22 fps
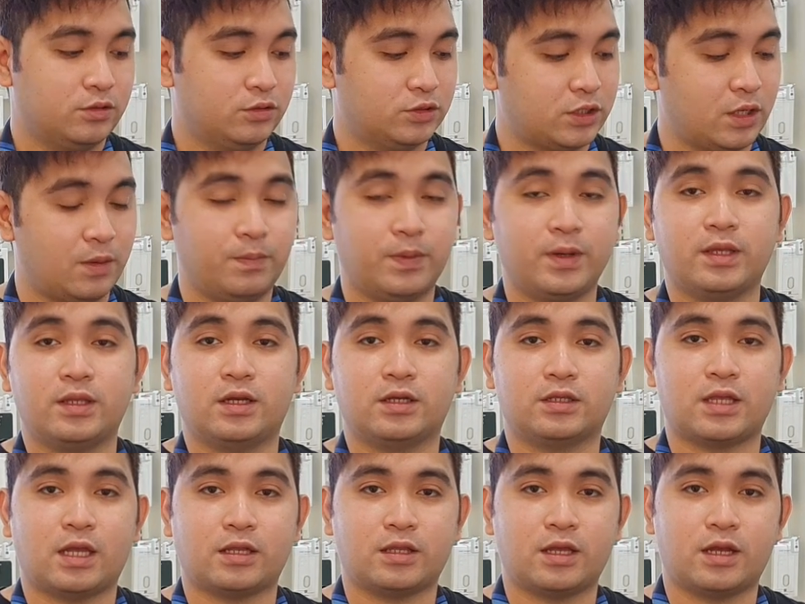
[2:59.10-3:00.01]
So, syempre,
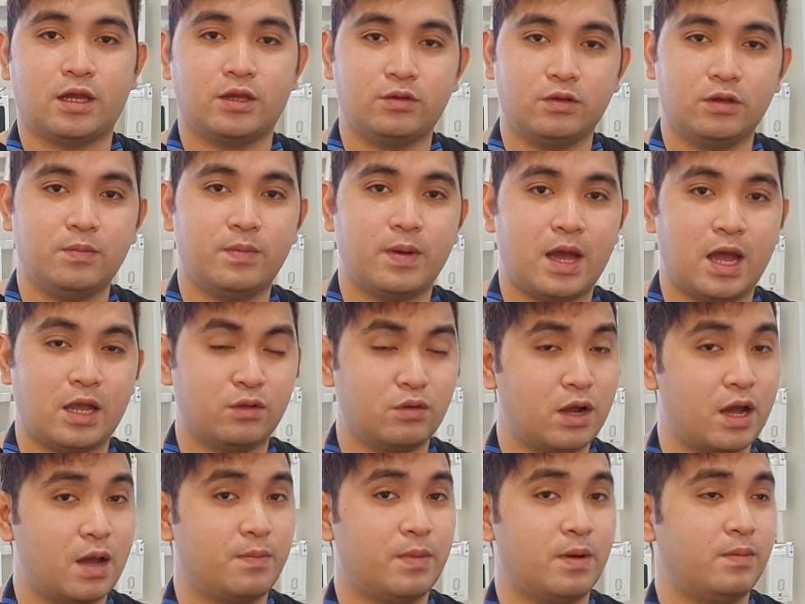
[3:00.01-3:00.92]
nagtataka yung iba,
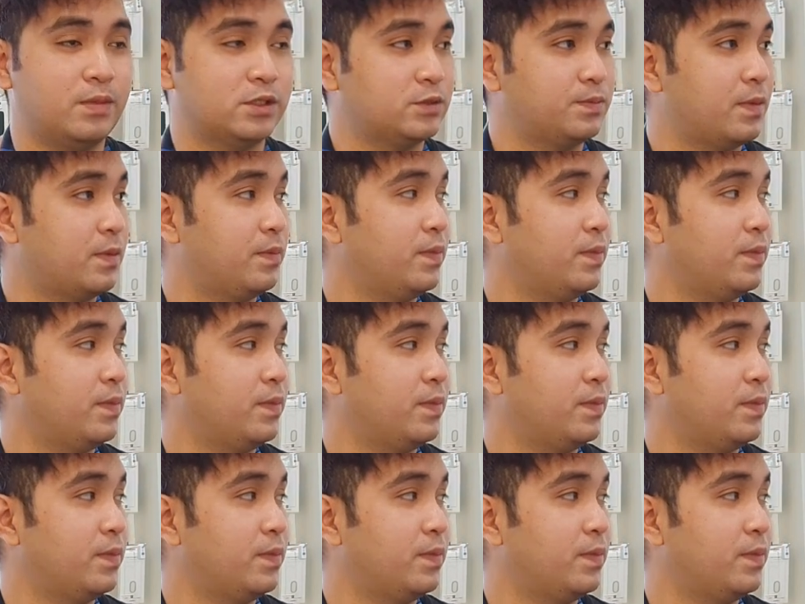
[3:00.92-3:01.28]
ano nga ba mas